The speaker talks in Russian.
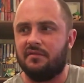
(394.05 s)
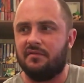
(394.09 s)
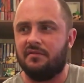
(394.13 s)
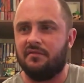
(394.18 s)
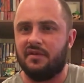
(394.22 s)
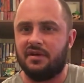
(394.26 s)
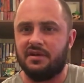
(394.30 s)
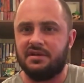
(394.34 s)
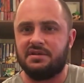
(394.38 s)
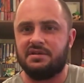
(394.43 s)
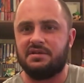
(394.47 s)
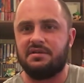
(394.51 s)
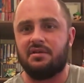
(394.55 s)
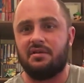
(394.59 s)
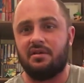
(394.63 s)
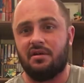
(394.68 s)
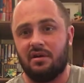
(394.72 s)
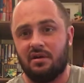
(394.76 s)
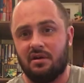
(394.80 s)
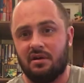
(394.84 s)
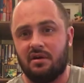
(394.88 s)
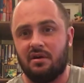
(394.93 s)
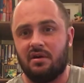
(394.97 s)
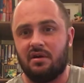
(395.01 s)
весь
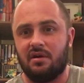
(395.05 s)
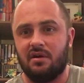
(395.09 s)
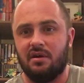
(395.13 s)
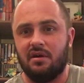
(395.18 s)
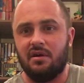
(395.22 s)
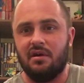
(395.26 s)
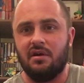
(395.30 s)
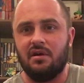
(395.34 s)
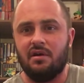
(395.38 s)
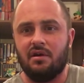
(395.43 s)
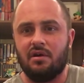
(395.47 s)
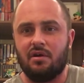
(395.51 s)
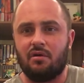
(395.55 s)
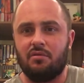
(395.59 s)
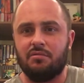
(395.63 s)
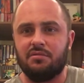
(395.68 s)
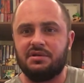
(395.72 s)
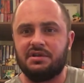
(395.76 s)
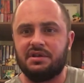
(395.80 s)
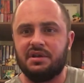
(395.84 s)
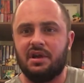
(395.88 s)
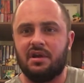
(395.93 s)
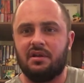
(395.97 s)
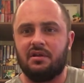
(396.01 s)
э,
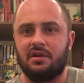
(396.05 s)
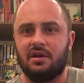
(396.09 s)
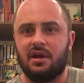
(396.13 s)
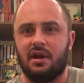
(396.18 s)
ромсет,